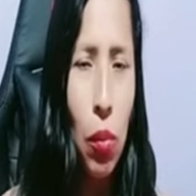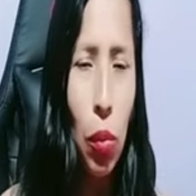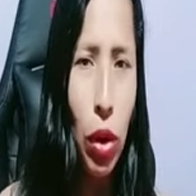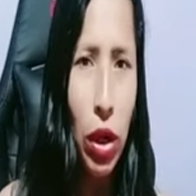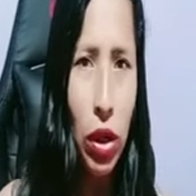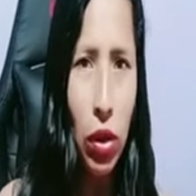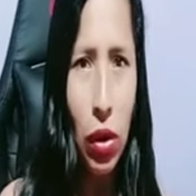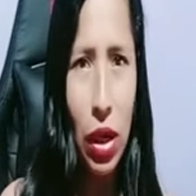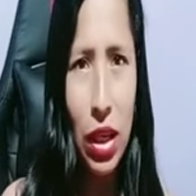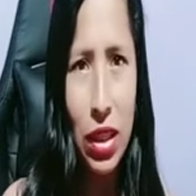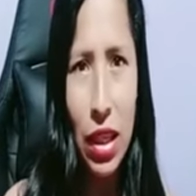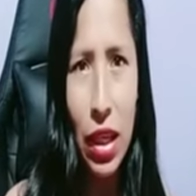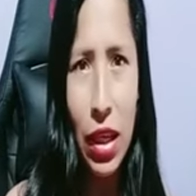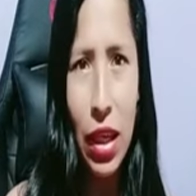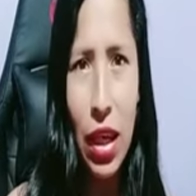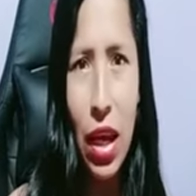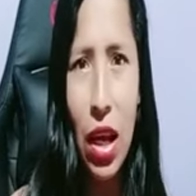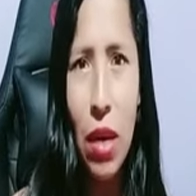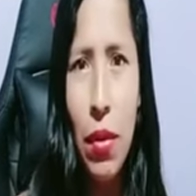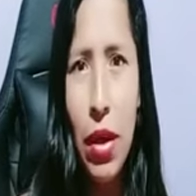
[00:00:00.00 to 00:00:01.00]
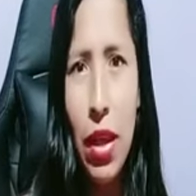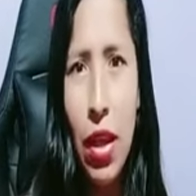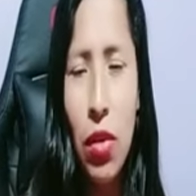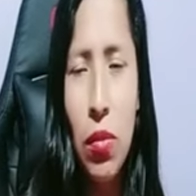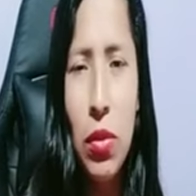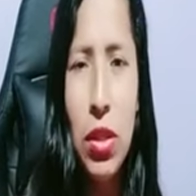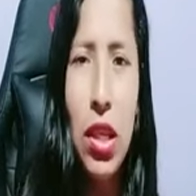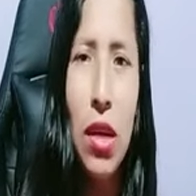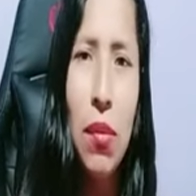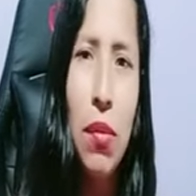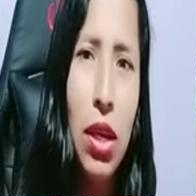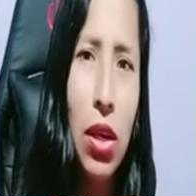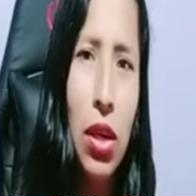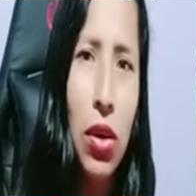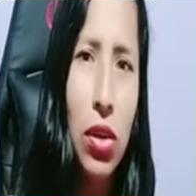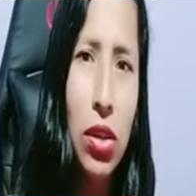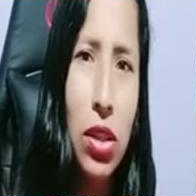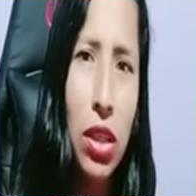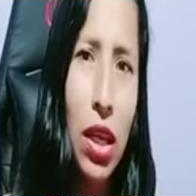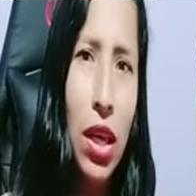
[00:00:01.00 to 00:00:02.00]
Bueno, hasta aquí el video mis
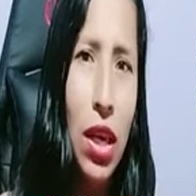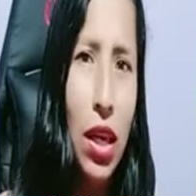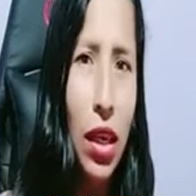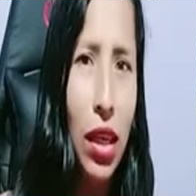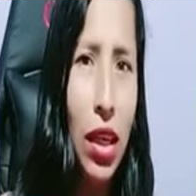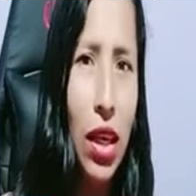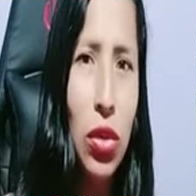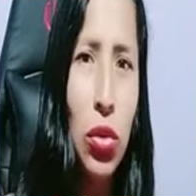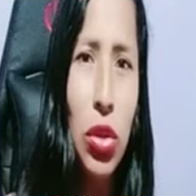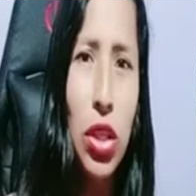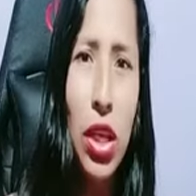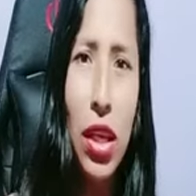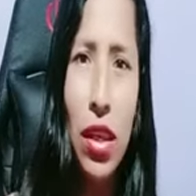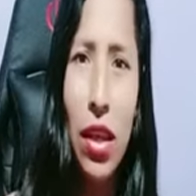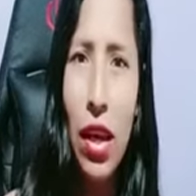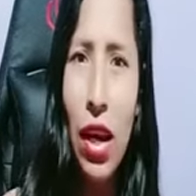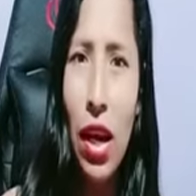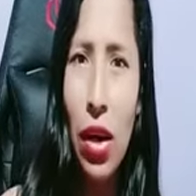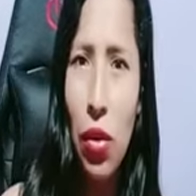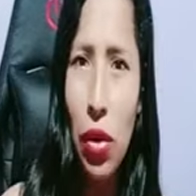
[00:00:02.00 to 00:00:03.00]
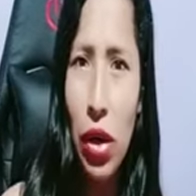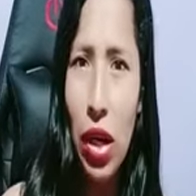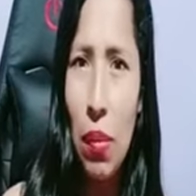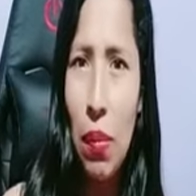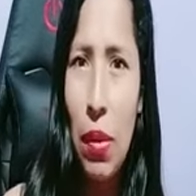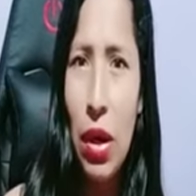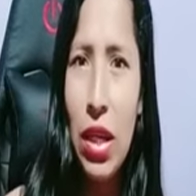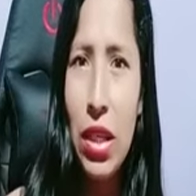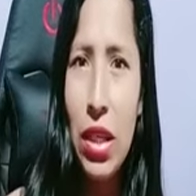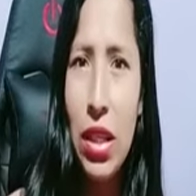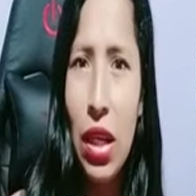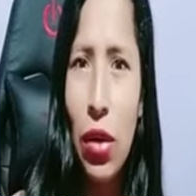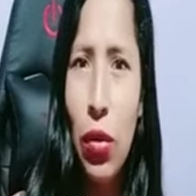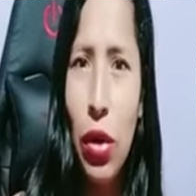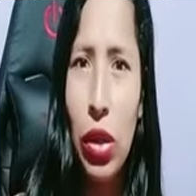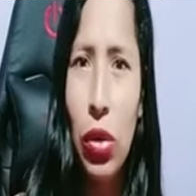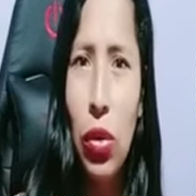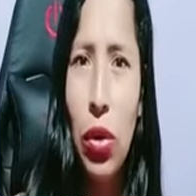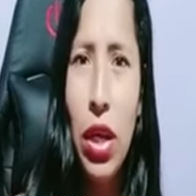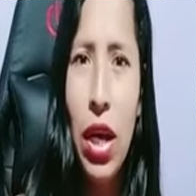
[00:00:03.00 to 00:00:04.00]
amigos. ¿Qué sucederá con el país
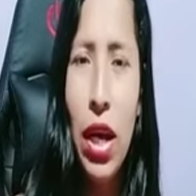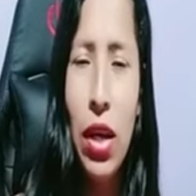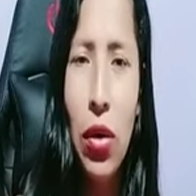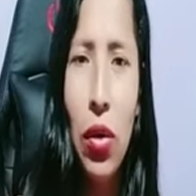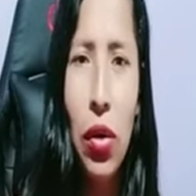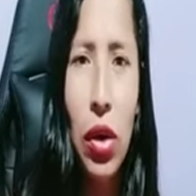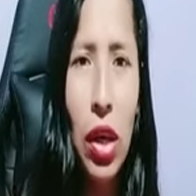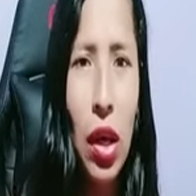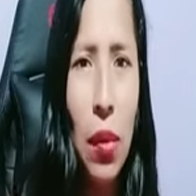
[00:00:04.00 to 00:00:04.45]
ecuatoriano?